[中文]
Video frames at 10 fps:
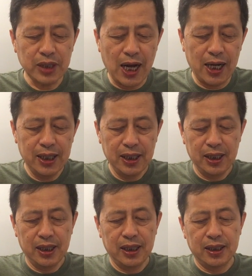啊，
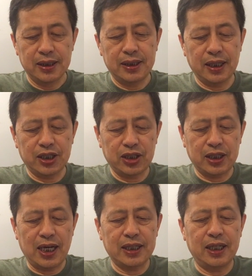这个
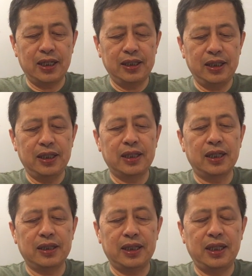是他的一
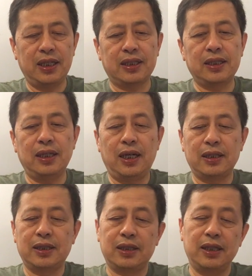个帖子
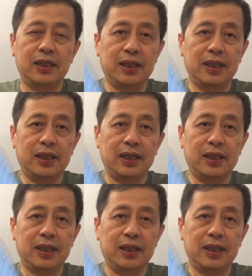啊，这是一个